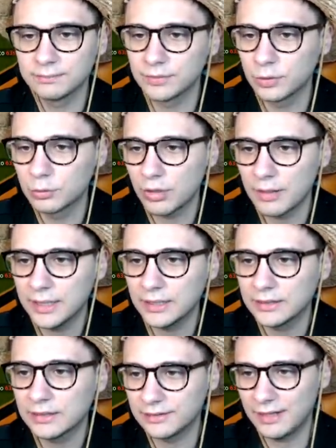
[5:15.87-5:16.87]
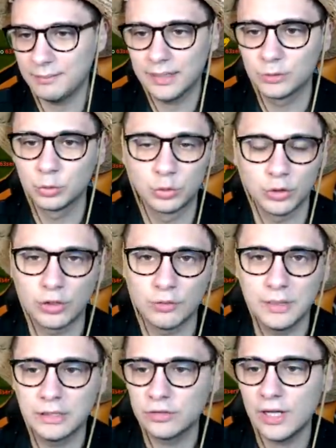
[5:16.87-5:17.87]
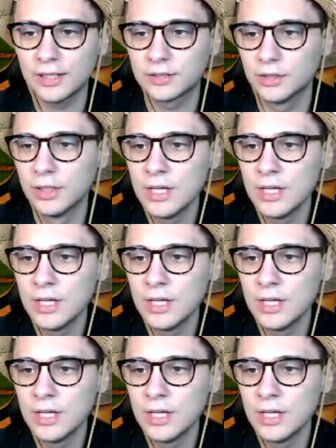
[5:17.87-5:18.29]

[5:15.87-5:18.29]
sicuramente sarebbe tutto ricominciato